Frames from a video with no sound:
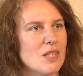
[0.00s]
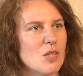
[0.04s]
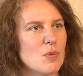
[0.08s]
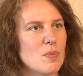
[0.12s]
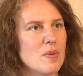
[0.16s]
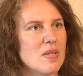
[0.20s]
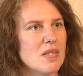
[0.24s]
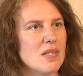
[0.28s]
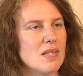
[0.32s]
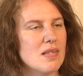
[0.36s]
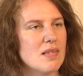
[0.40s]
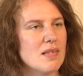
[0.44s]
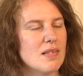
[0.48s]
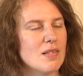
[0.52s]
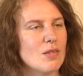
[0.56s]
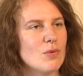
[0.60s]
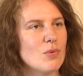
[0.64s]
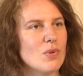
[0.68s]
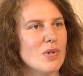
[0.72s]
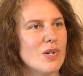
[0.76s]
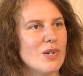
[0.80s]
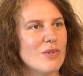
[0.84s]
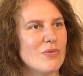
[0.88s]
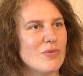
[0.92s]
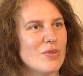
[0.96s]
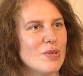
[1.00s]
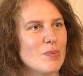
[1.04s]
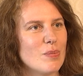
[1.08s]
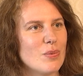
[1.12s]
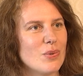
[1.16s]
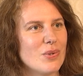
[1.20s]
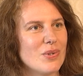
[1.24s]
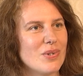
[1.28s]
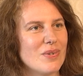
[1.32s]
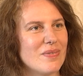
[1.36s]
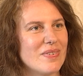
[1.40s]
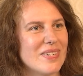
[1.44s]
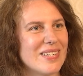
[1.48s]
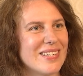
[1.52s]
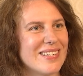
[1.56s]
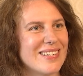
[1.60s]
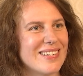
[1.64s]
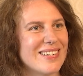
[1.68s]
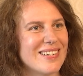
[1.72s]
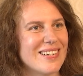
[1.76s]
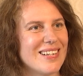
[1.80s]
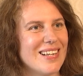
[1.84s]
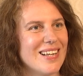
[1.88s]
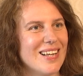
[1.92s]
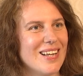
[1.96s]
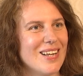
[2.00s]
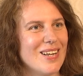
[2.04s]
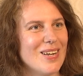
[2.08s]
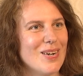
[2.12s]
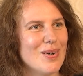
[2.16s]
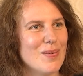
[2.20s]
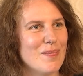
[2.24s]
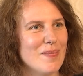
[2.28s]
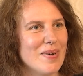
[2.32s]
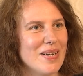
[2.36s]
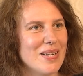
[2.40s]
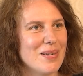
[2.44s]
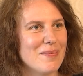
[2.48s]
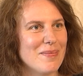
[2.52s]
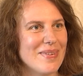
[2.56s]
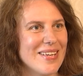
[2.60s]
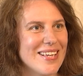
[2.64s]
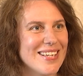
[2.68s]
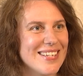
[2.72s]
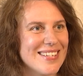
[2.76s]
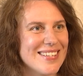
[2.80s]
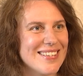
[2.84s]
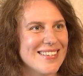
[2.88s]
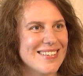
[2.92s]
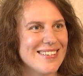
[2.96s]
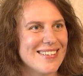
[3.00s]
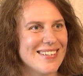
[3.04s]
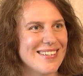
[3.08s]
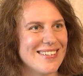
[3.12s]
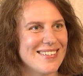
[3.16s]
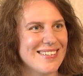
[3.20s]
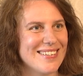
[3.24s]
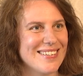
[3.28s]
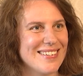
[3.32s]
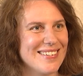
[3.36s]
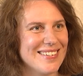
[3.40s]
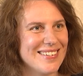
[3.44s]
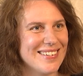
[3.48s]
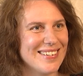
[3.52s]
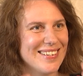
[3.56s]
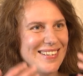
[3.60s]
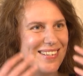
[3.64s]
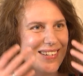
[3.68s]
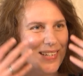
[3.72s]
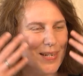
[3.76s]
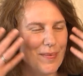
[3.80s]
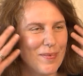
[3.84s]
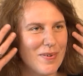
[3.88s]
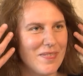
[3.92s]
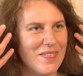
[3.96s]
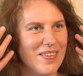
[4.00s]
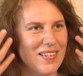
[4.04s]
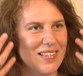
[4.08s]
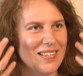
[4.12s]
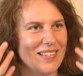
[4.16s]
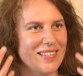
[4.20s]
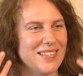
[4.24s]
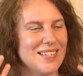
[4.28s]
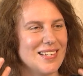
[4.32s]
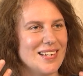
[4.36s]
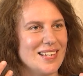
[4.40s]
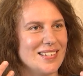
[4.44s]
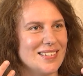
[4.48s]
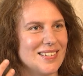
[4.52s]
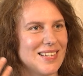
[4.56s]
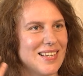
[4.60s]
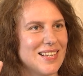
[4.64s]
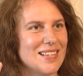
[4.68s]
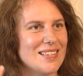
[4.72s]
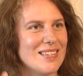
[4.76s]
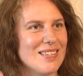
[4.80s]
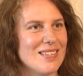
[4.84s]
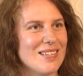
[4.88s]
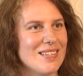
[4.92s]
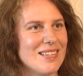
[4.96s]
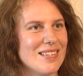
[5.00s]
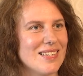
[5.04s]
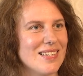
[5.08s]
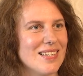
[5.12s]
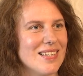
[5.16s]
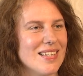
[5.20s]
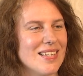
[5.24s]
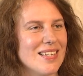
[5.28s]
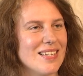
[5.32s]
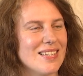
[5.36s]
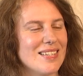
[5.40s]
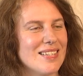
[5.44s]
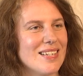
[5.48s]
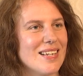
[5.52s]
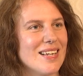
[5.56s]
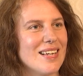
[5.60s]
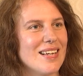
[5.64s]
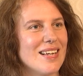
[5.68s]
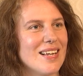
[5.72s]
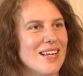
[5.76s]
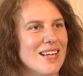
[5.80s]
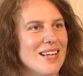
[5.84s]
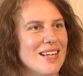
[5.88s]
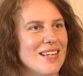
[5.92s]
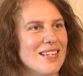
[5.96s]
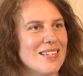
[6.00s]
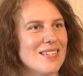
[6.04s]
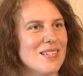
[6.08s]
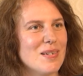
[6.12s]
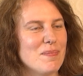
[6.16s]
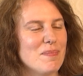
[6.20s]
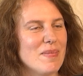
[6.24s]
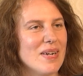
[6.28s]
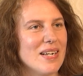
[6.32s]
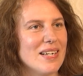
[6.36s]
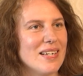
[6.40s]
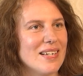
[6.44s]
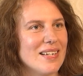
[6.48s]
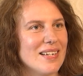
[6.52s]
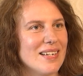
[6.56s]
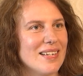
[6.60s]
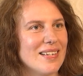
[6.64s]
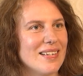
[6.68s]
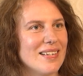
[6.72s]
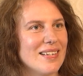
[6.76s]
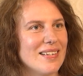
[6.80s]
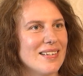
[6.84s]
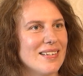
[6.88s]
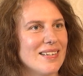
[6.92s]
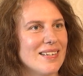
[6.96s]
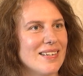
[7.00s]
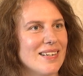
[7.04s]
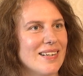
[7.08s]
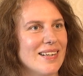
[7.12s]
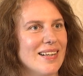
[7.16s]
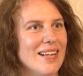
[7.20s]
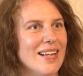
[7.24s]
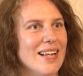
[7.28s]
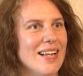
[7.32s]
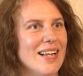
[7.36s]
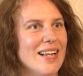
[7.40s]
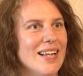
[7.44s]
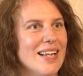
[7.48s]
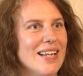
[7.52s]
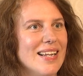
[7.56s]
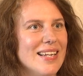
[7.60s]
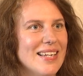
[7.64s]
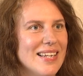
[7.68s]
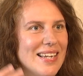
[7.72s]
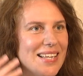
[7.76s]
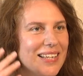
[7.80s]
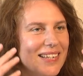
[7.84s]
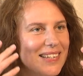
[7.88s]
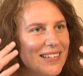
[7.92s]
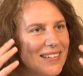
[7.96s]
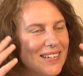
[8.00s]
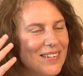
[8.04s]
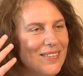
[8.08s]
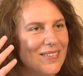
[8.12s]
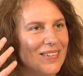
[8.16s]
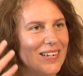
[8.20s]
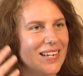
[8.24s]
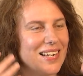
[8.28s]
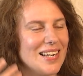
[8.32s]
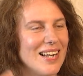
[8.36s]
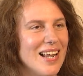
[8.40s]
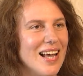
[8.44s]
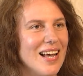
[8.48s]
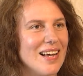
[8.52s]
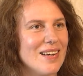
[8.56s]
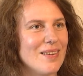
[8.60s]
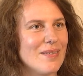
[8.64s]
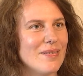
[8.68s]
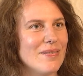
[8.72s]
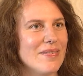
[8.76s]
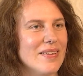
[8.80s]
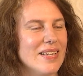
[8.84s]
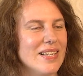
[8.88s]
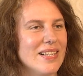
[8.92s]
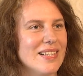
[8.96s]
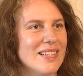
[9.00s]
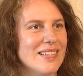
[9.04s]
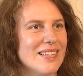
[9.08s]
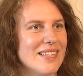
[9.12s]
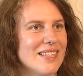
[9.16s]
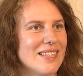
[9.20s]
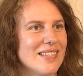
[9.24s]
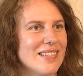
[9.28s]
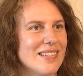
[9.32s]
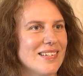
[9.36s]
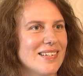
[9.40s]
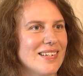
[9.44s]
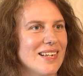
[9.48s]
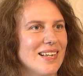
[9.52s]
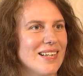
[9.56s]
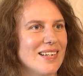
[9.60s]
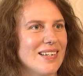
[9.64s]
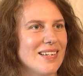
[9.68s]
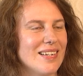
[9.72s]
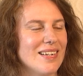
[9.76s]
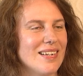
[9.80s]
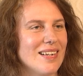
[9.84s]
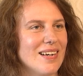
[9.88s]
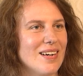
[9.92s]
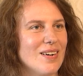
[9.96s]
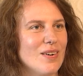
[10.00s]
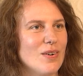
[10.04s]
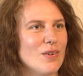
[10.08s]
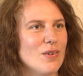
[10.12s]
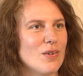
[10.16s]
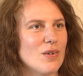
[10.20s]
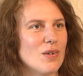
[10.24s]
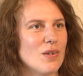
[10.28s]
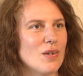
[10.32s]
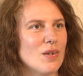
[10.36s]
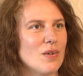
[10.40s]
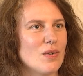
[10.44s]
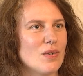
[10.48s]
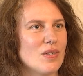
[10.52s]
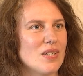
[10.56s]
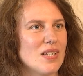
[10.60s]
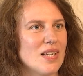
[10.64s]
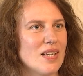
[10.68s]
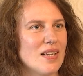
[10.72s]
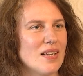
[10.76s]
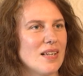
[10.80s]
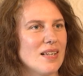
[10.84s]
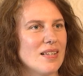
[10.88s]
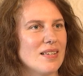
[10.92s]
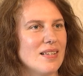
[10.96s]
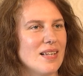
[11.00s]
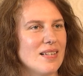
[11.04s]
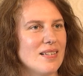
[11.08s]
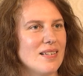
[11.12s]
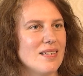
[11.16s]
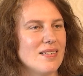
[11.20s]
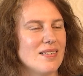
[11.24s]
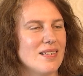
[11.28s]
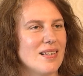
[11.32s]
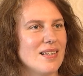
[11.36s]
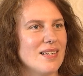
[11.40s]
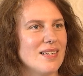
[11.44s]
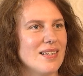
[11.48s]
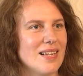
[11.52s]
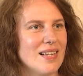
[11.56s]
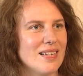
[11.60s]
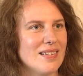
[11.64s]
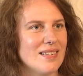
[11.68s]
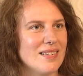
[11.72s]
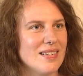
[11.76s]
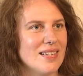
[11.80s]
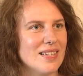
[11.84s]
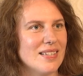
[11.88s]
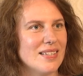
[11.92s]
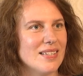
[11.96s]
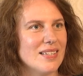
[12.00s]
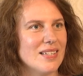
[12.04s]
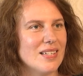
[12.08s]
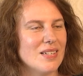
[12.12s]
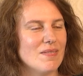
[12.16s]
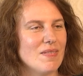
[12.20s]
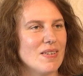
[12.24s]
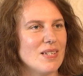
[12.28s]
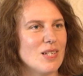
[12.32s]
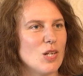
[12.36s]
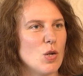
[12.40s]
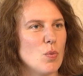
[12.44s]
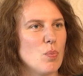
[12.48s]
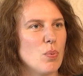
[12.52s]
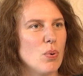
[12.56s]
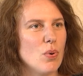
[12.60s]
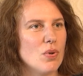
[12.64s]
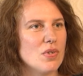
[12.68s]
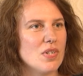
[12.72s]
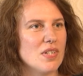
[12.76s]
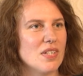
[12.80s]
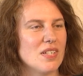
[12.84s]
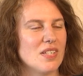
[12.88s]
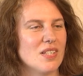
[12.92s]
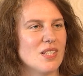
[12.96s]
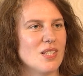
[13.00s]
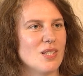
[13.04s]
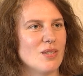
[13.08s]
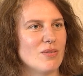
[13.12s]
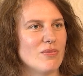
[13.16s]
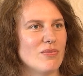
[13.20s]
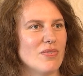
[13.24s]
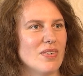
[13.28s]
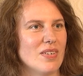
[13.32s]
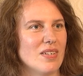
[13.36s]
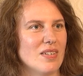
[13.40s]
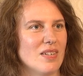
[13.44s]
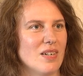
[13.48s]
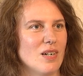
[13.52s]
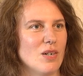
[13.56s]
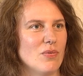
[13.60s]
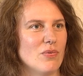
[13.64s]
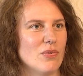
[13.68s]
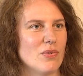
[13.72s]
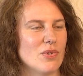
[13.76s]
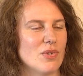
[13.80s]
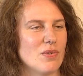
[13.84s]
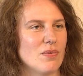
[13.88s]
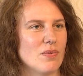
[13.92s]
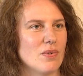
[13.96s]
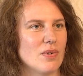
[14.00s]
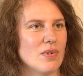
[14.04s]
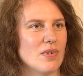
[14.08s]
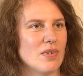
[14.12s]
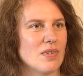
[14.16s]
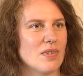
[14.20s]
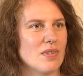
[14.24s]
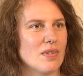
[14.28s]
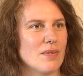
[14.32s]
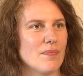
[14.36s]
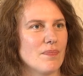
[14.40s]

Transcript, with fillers: Das bezieht sich nur auf die Mundwinkel. Und bei dem echten Lächeln, da bewegt sich ja das ganze Gesicht. Da sieht man äh, Lächel- oder Lachfältchen an den Augen. Und das ist dann das Lächeln, was auch positiv äh, auf uns wirkt.